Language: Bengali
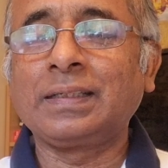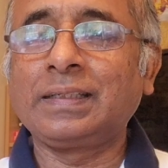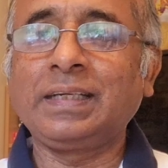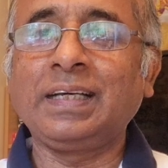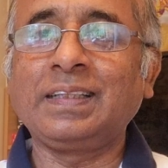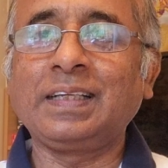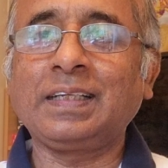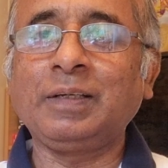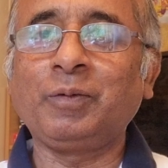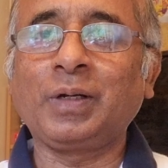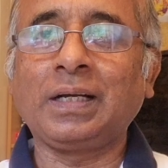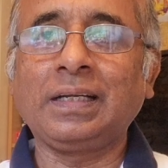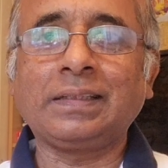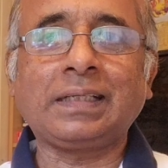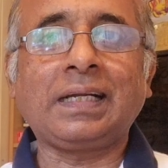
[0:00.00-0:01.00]
গিয়ে দেখি
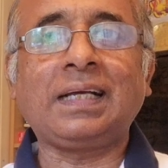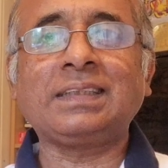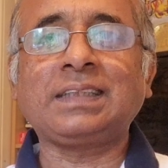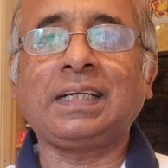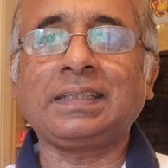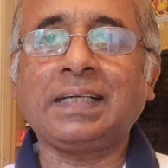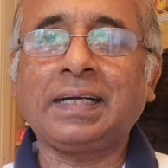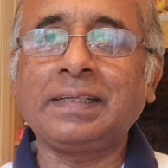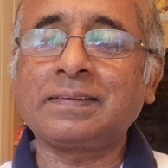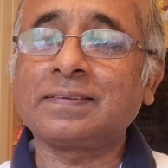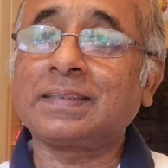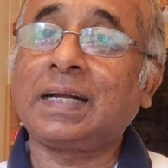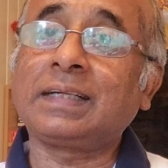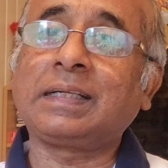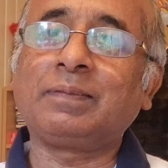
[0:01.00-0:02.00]
ওইখানে তারা চাটা
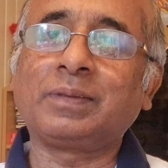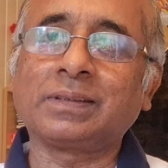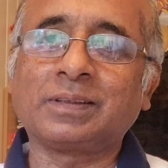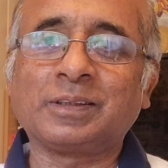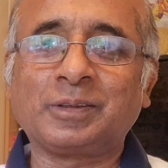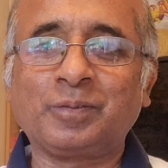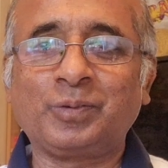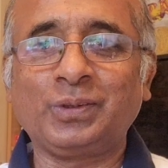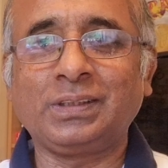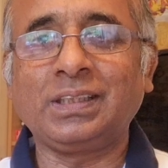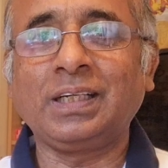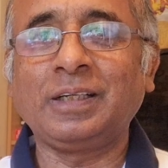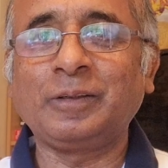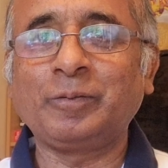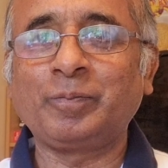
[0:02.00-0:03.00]
খাইতেছে আড্ডা মারতেছে বৈশা